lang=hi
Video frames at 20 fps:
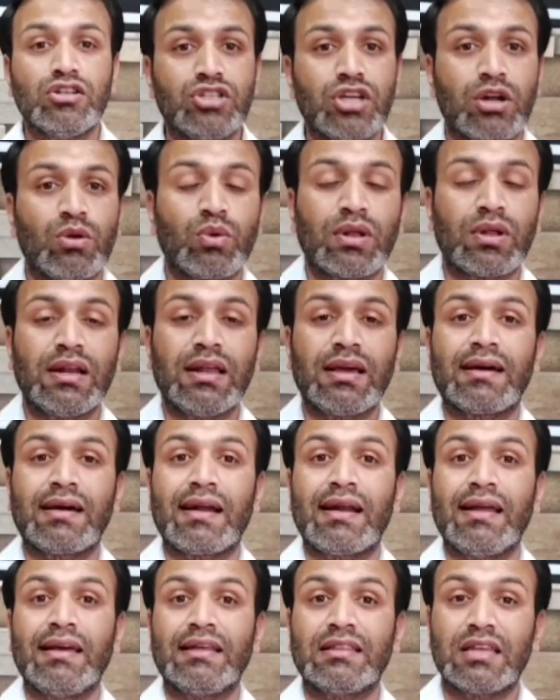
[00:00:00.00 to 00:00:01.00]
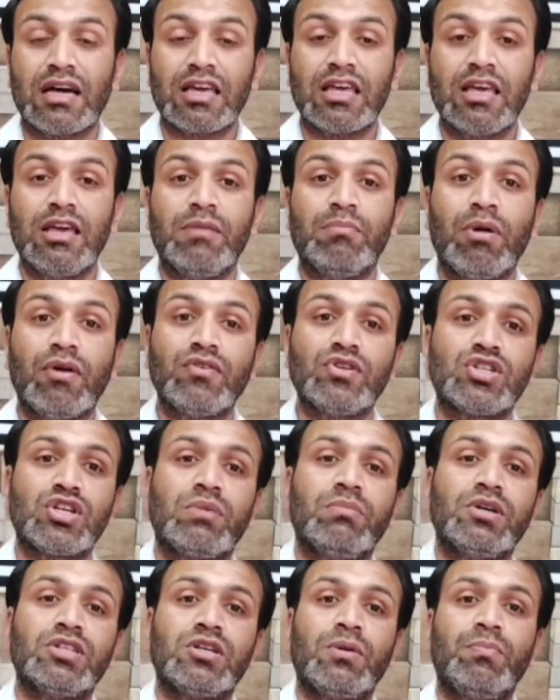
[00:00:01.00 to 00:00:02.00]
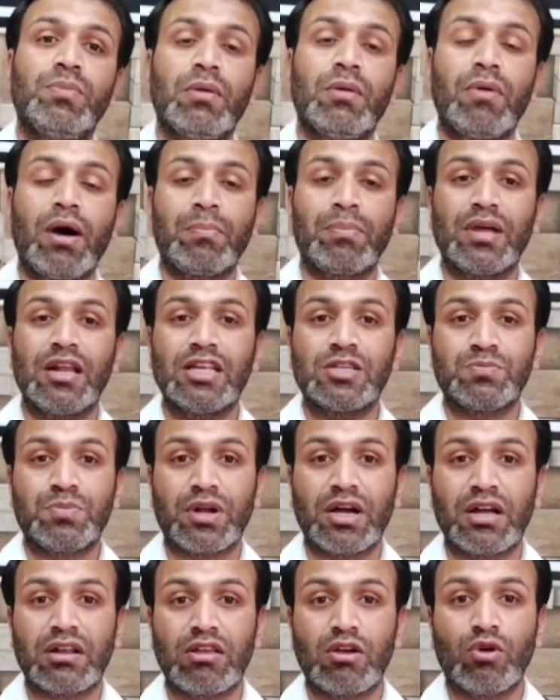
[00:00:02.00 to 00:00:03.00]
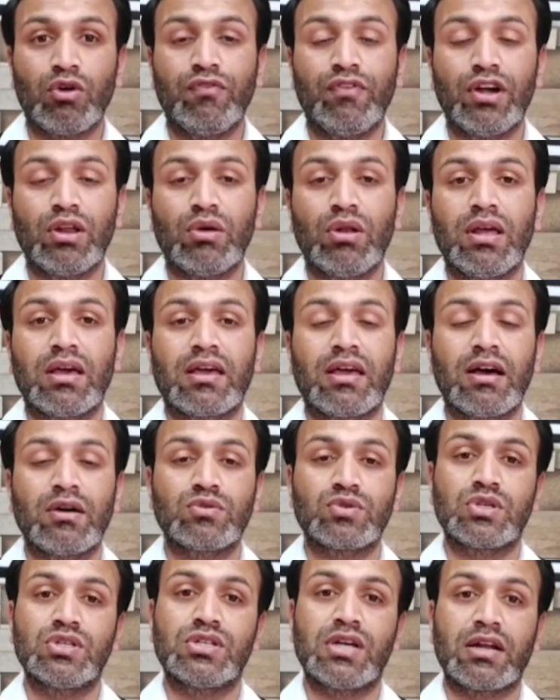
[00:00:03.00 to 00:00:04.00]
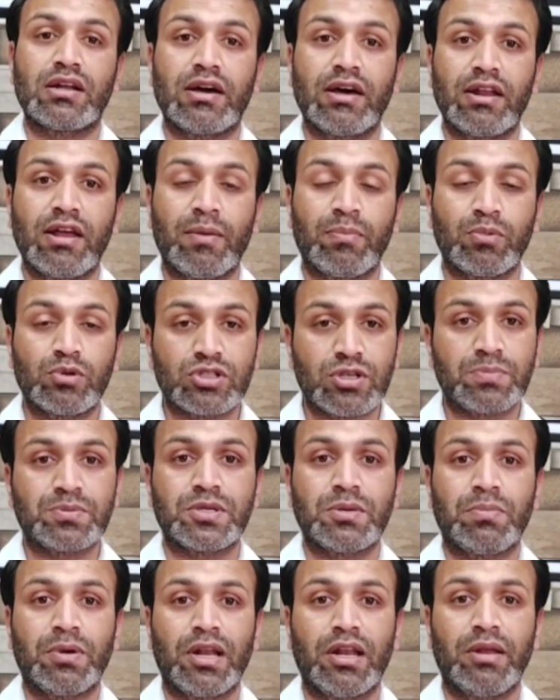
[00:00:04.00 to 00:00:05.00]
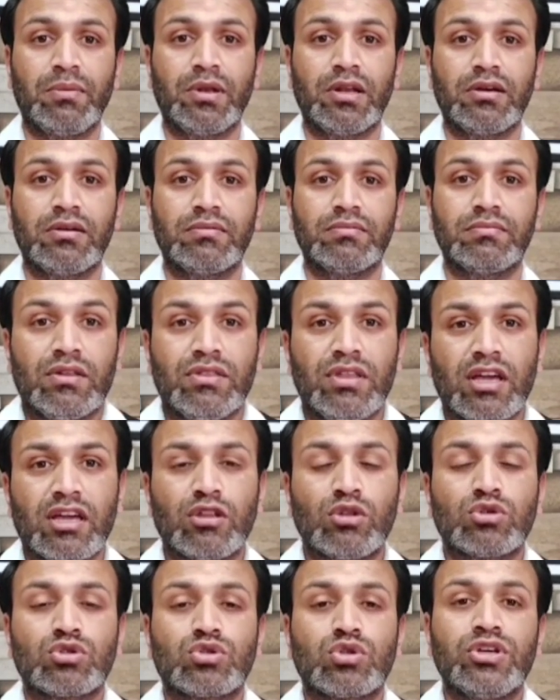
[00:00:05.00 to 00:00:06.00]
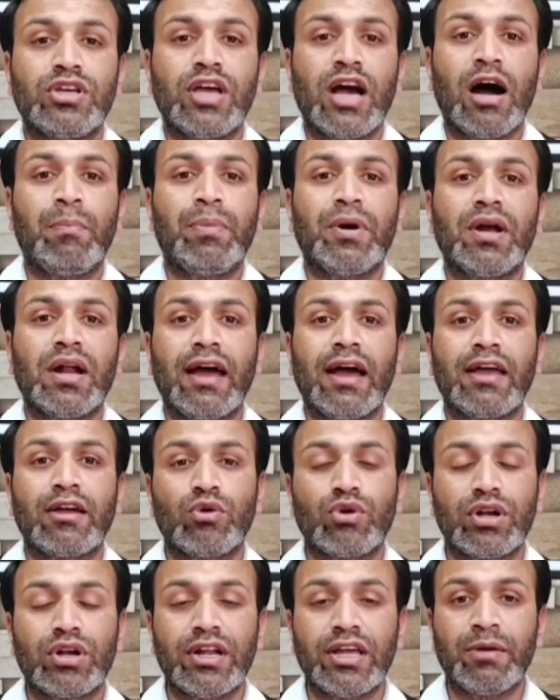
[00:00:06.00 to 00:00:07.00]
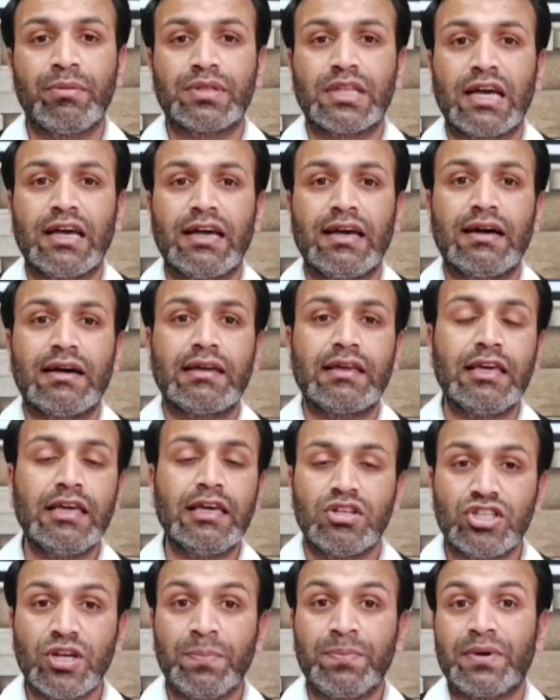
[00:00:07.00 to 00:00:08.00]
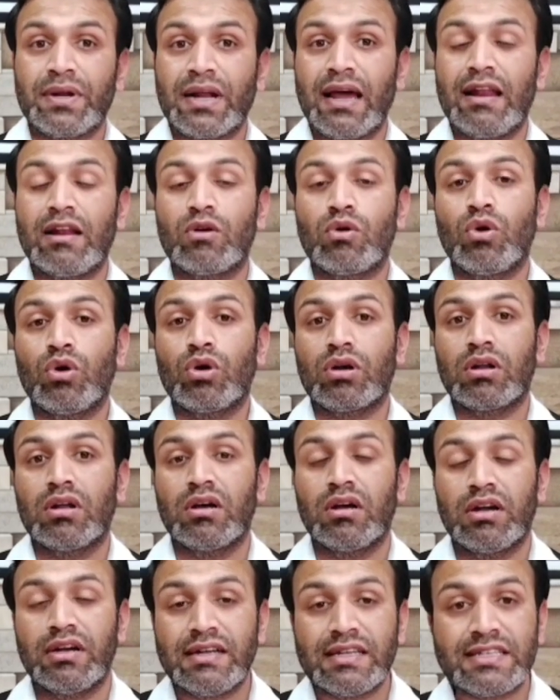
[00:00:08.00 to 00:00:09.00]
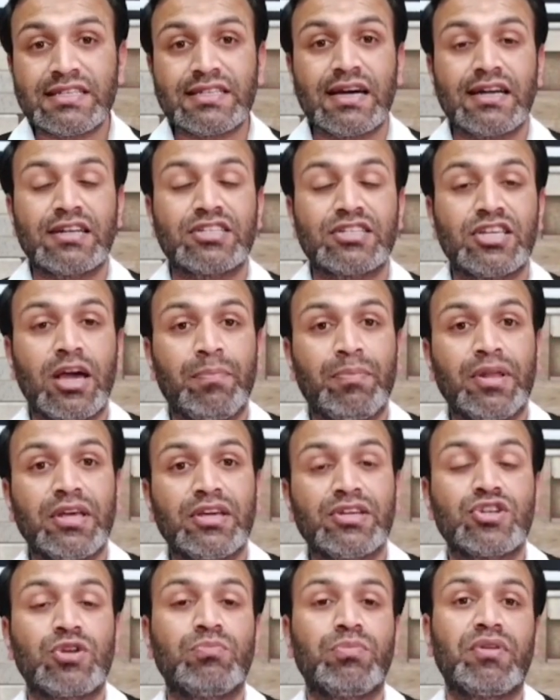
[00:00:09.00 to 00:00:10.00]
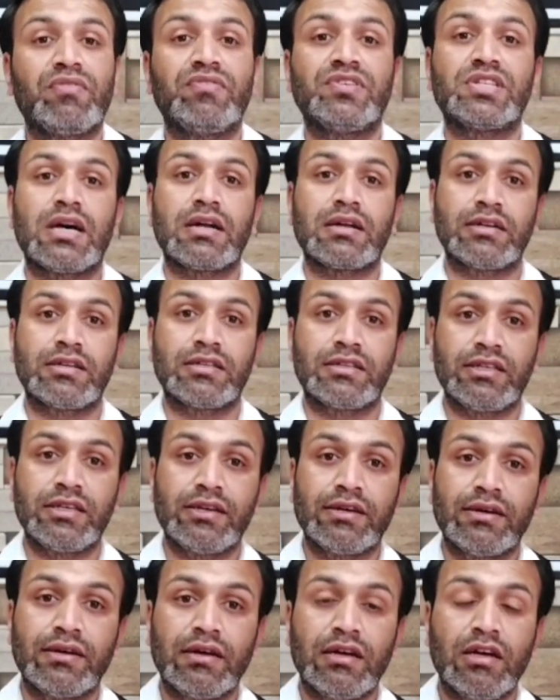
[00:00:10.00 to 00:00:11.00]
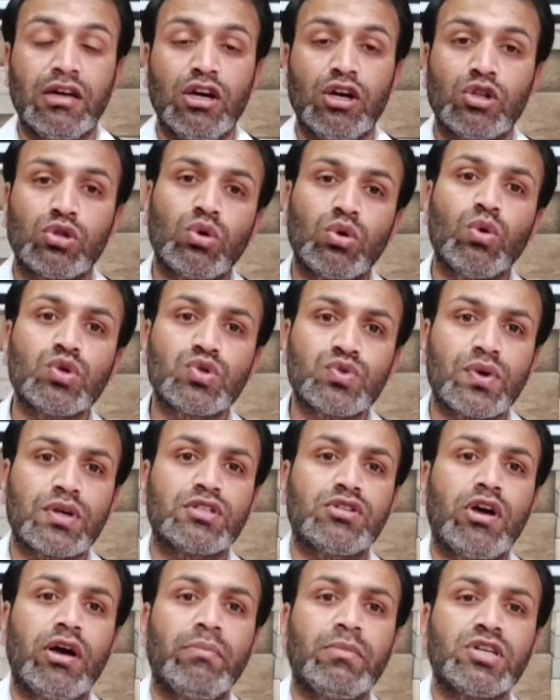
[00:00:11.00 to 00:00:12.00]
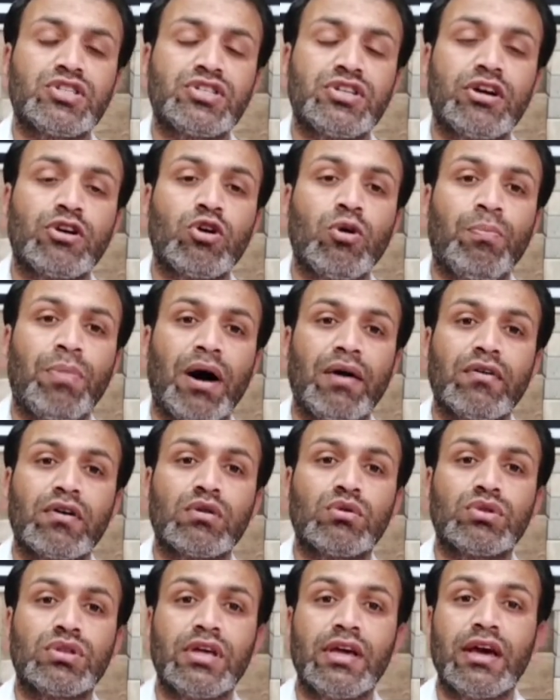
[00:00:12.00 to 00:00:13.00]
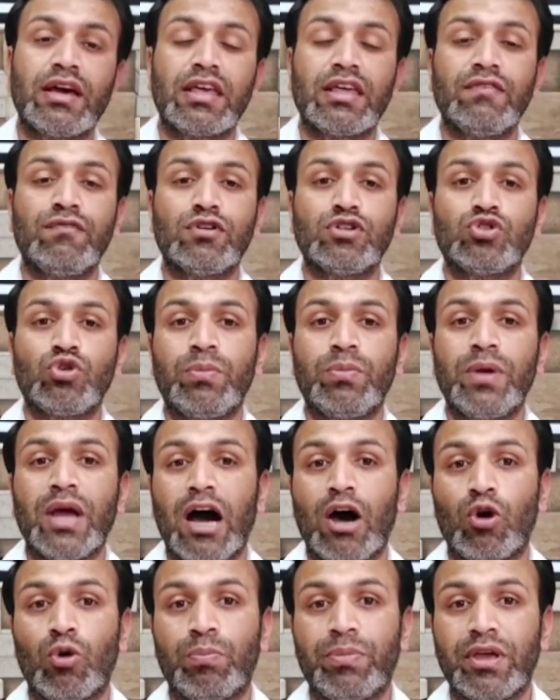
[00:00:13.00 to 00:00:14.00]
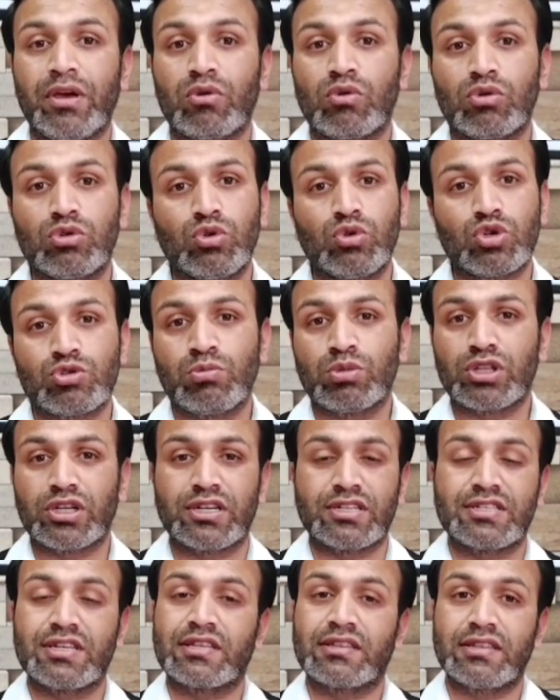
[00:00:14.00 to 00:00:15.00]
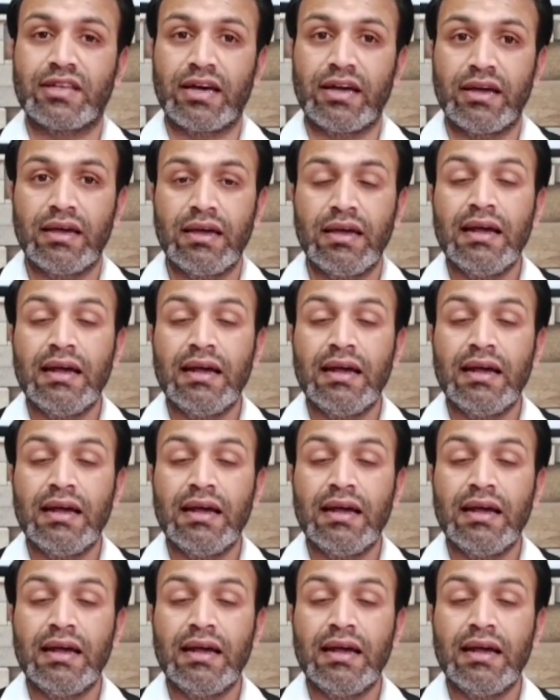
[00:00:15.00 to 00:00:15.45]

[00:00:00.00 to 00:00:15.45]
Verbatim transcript: जरूर क्लिक कर लें ताकि भविष्य में जब भी हम आपके लिए इस प्रकार की कोई वीडियो लेके आए उसकी जानकारी आपको सबसे पहले मिले देखिए दोस्तों यहां पर हाईकोर्ट ने यह बताया कि जब ट्रायल कोर्ट डिस्चार्ज के एप्लीकेशन पर विचार करती है तो उस वक्त जो है मजिस्ट्रेट को पावर होती है कि वो जो भी आरोपी है उनको दोषमुक्त कर सकता है